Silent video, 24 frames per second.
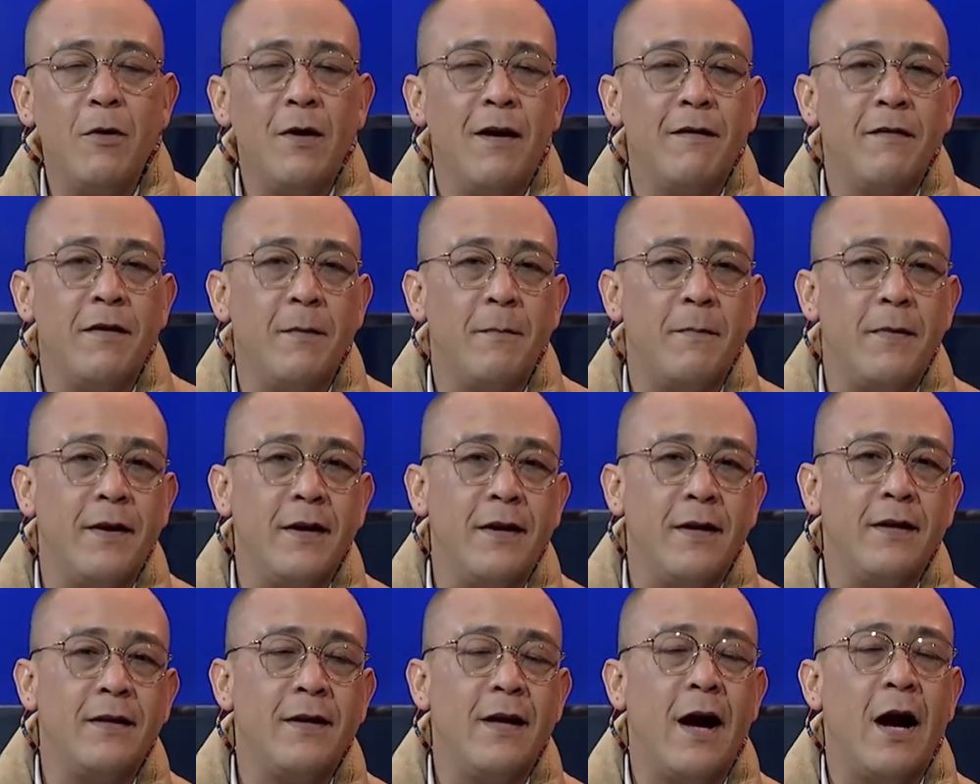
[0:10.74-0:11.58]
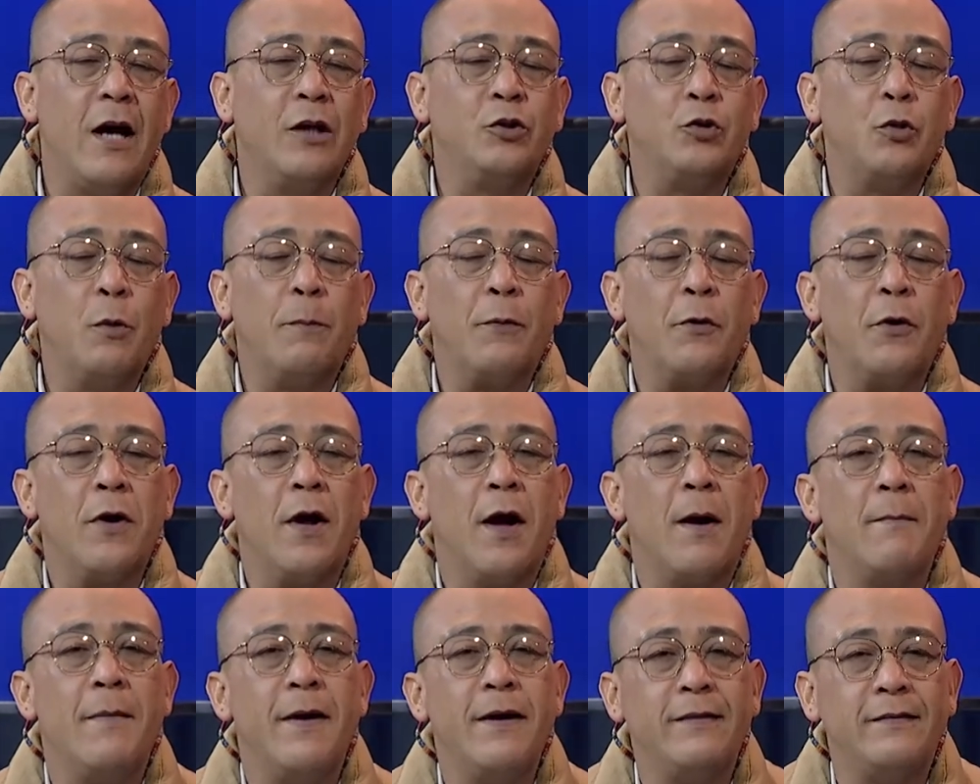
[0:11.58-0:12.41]
la bienvenida a tu
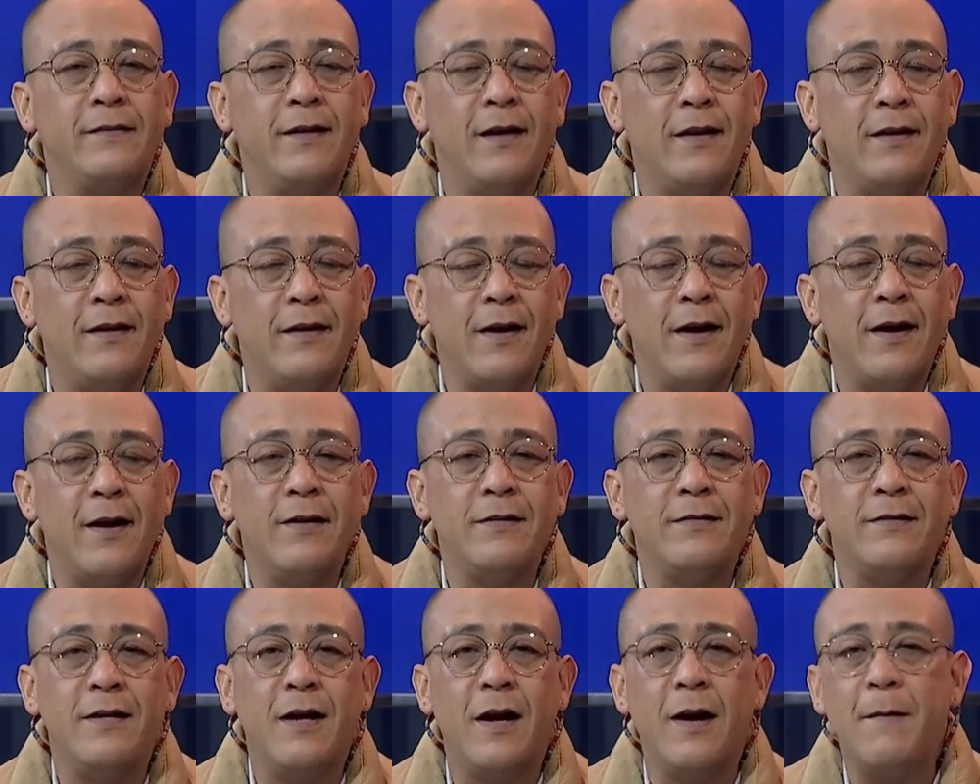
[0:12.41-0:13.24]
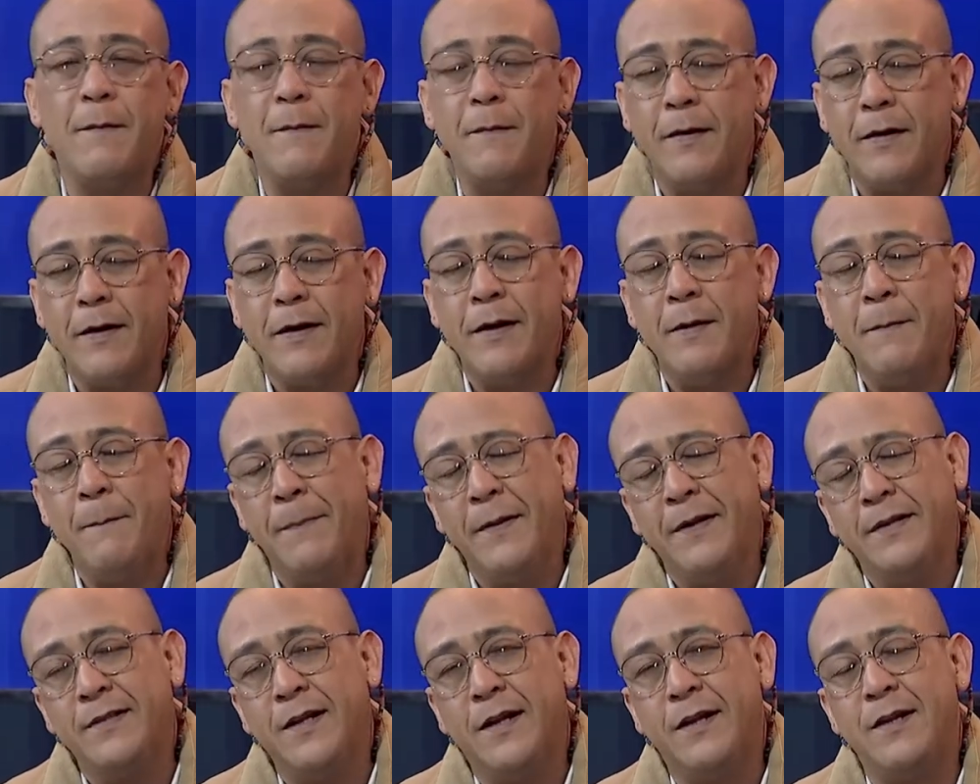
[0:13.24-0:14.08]
programa Inteligencia
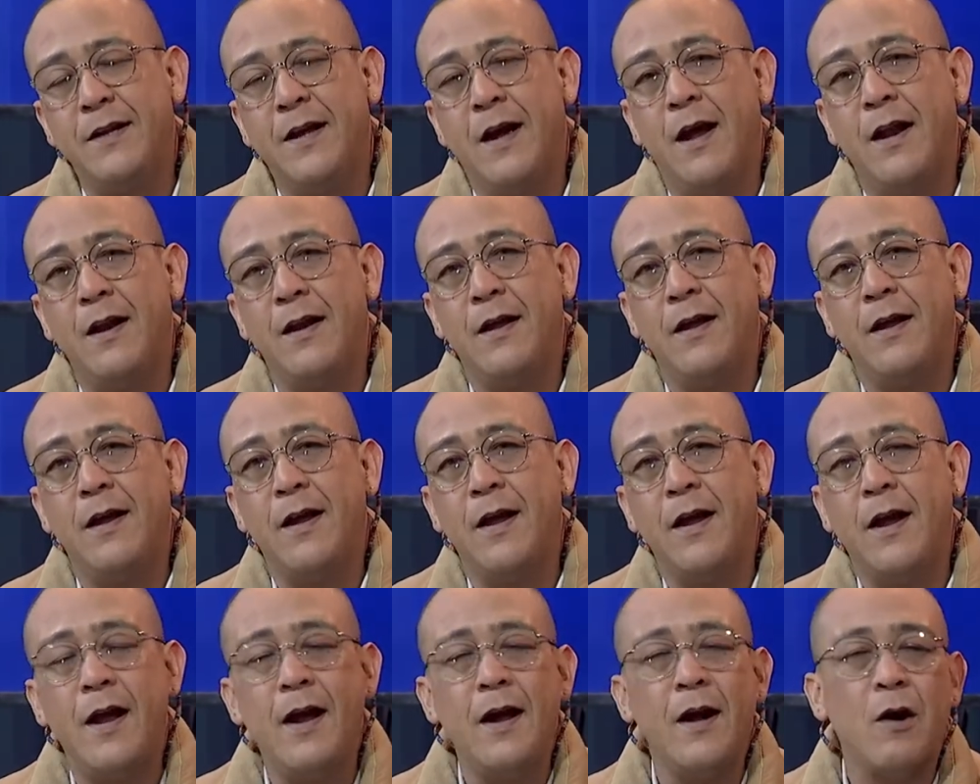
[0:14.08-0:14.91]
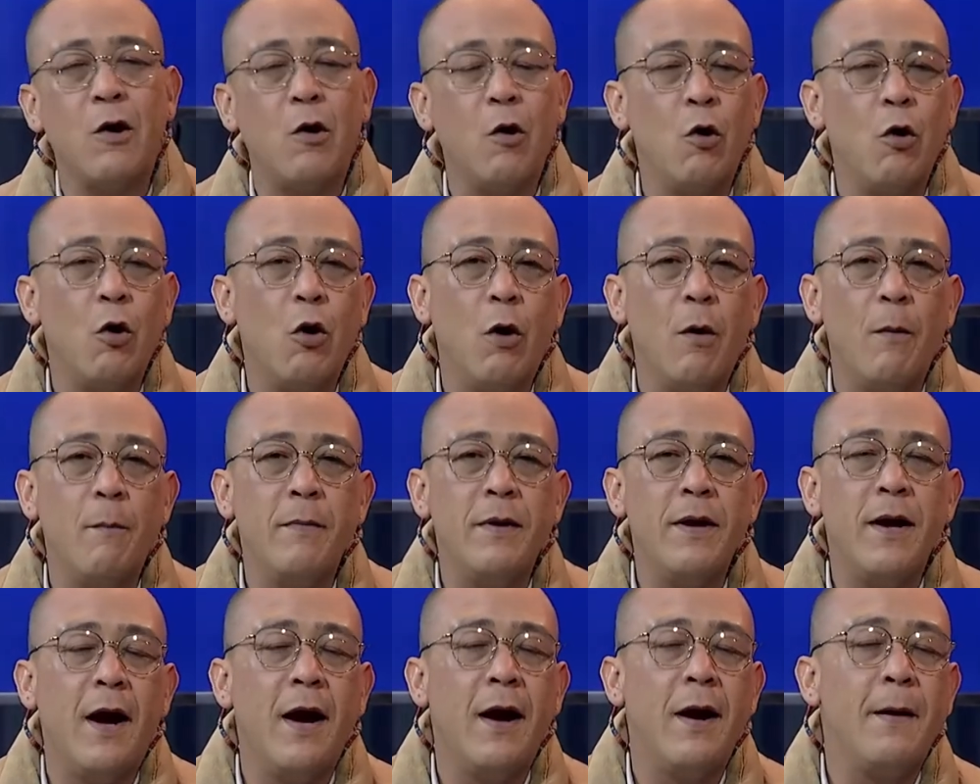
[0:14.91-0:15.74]
Empresarial en
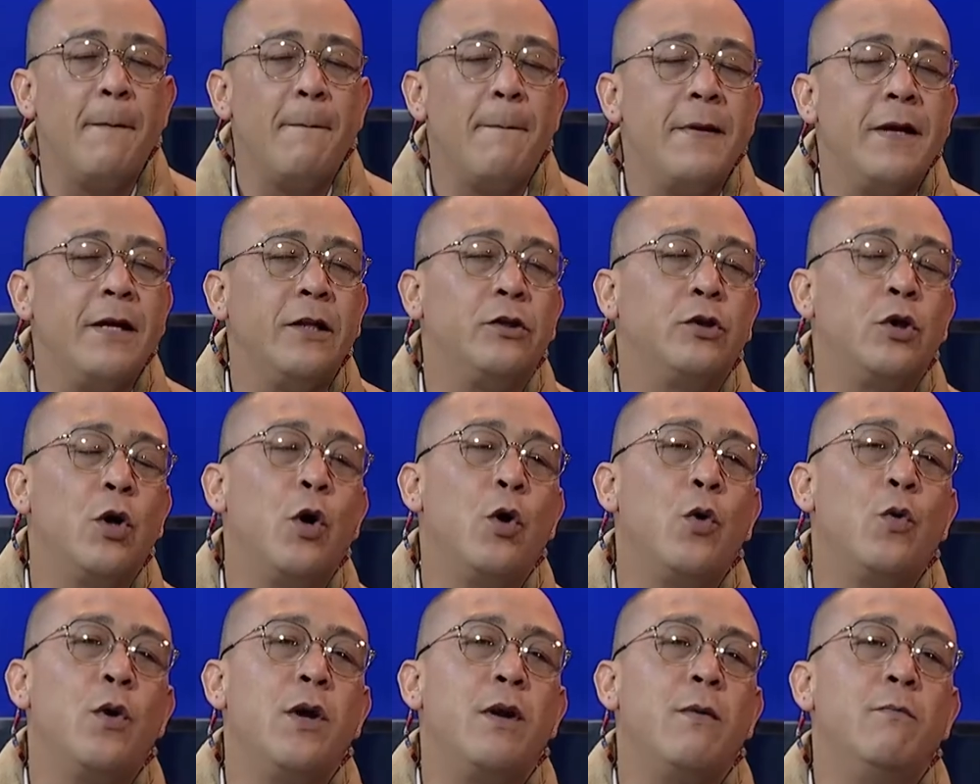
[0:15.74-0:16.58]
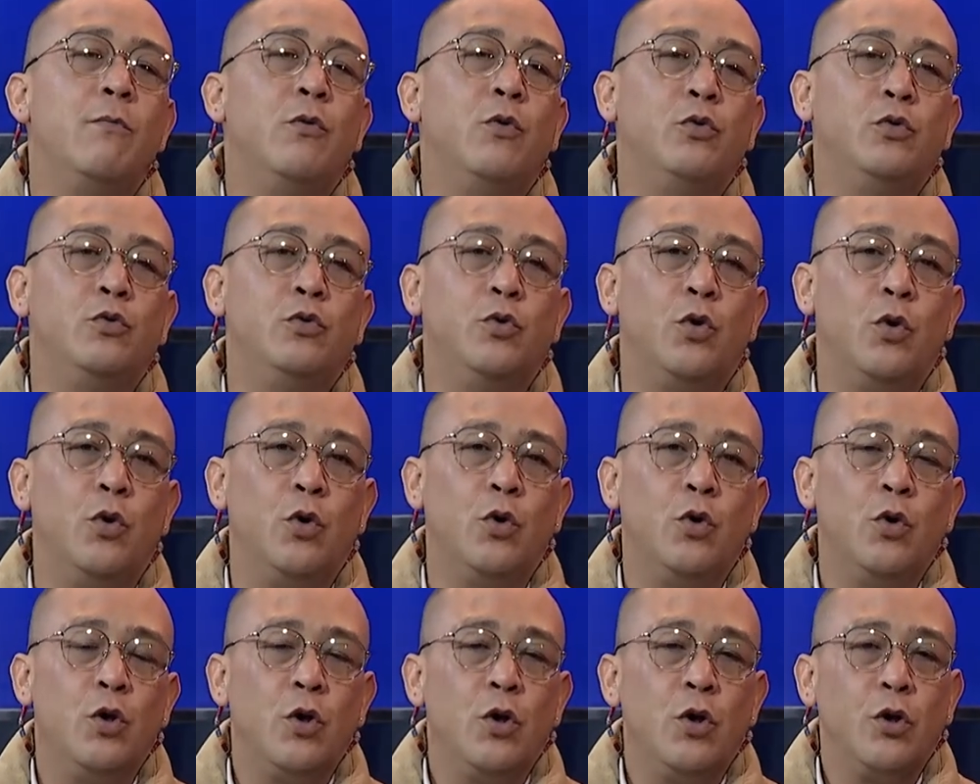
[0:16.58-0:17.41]
Colombia y todo el mundo,